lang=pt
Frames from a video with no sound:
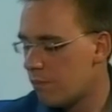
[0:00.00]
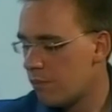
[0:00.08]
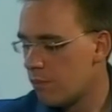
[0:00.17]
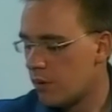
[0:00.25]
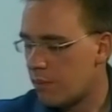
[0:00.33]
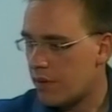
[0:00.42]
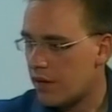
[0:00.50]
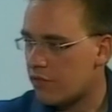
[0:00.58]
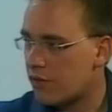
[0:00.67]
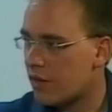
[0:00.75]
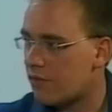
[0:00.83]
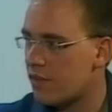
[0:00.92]
por pela
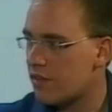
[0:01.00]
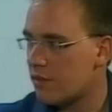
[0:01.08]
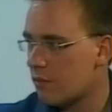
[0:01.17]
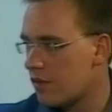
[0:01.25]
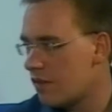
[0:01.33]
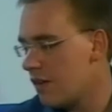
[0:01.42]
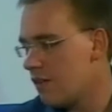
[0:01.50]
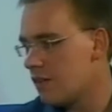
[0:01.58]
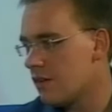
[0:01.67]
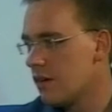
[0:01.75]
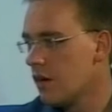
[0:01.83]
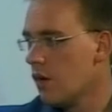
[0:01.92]
geografia ser uma ciência
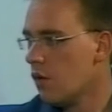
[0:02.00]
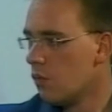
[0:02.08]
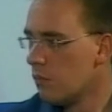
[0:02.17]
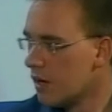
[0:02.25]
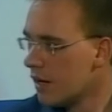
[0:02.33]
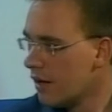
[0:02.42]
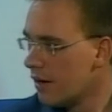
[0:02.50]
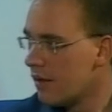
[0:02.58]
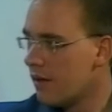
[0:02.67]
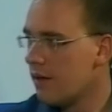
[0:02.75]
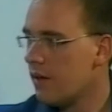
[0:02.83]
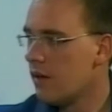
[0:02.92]
humana,
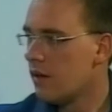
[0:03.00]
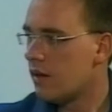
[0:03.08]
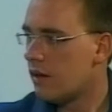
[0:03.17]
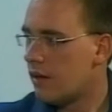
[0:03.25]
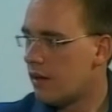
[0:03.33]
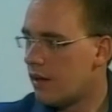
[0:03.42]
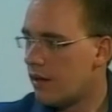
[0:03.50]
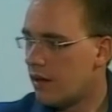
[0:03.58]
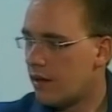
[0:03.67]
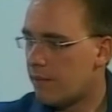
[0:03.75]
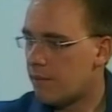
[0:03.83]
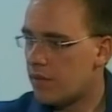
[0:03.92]

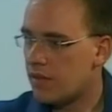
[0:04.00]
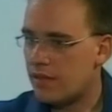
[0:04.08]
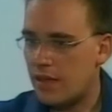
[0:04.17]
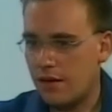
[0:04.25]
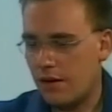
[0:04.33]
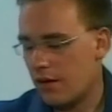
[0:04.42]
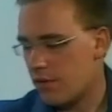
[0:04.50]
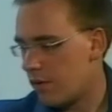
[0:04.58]
é, que tem a,